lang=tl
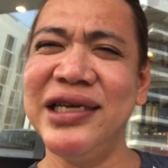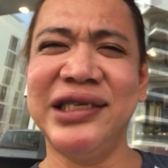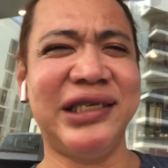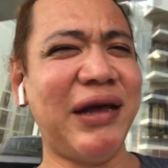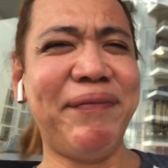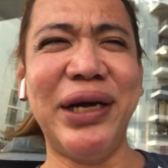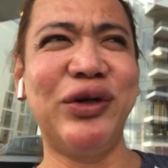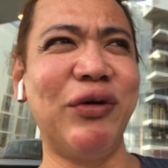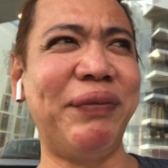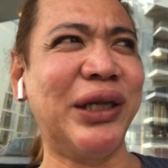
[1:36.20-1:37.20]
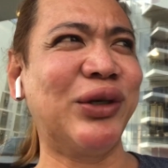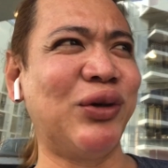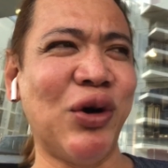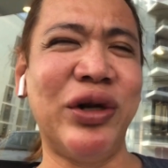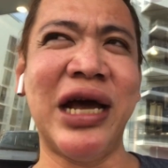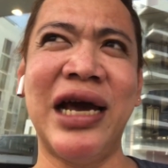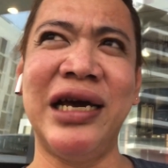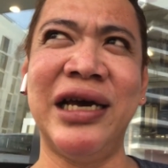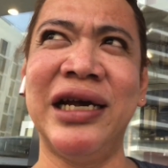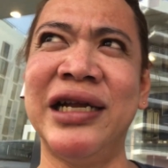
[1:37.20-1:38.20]
sa paggupit ko
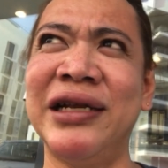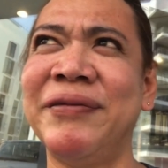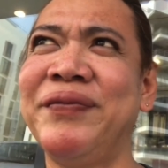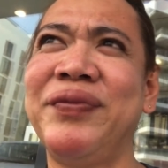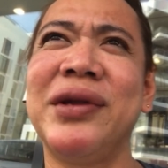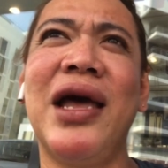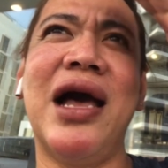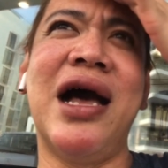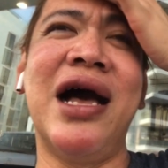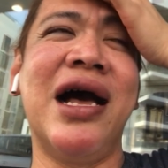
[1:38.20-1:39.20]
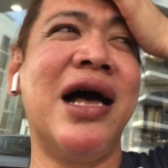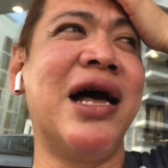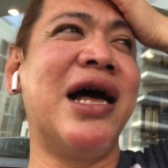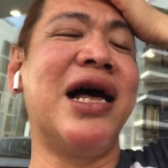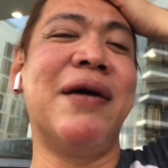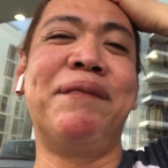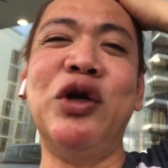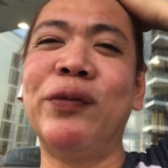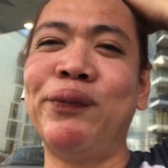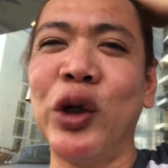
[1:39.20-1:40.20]
dahil uh,
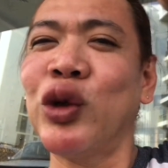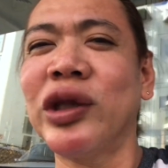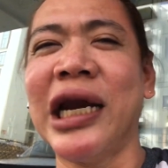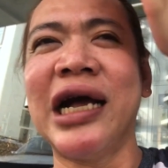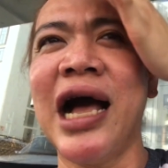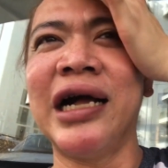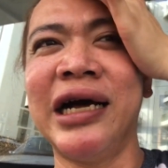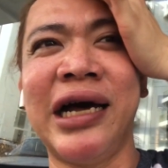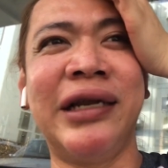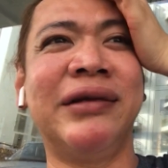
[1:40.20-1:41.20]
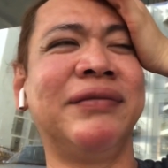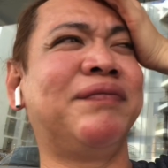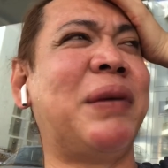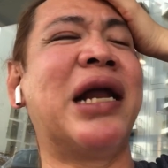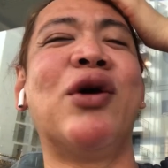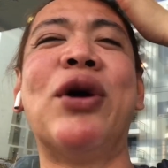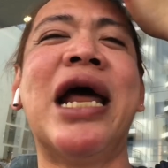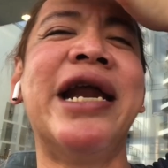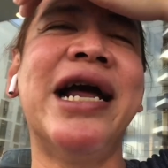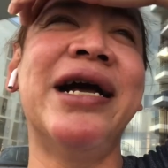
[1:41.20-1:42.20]
pinutput ko talaga agad para
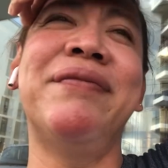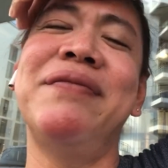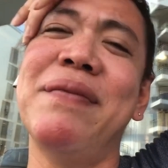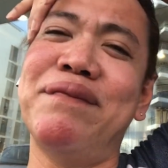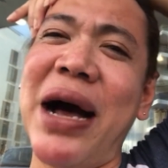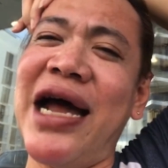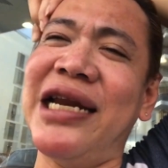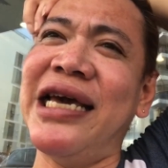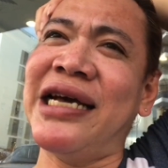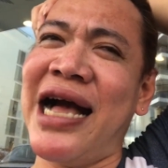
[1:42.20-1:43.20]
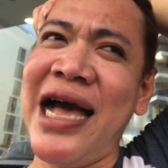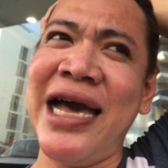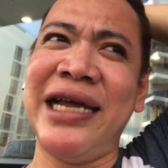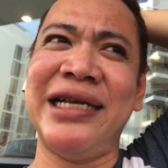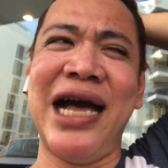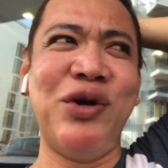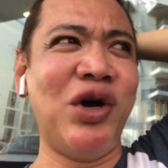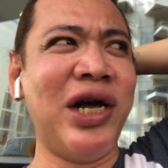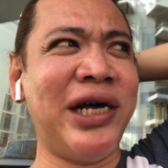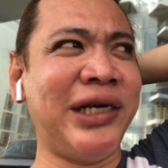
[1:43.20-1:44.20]
wala nang balikan,
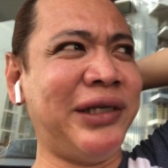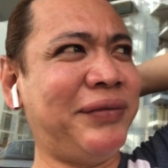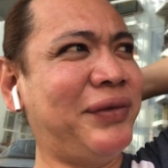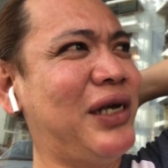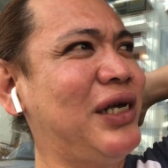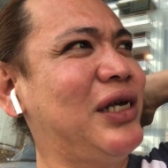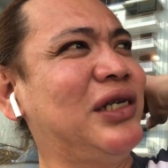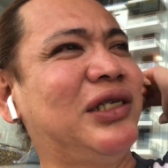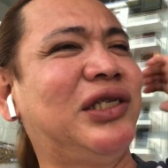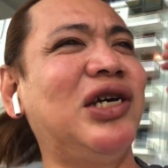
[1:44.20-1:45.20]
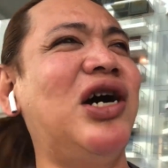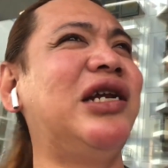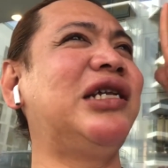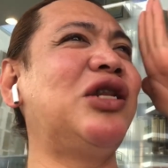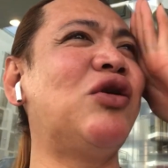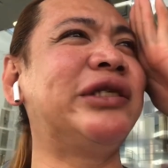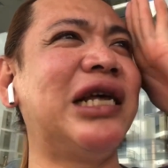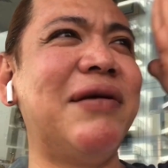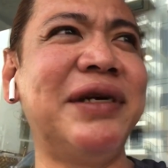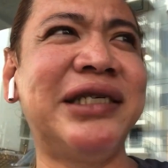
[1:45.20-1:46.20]
ganon. So, nandito ako sa
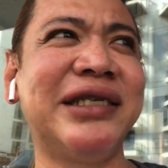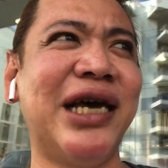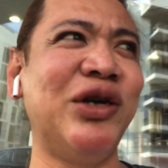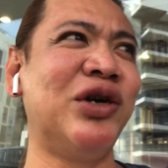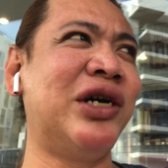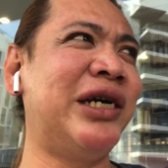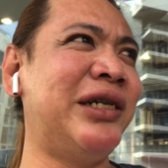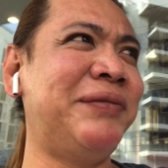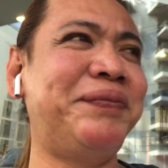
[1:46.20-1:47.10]
labas ngayon.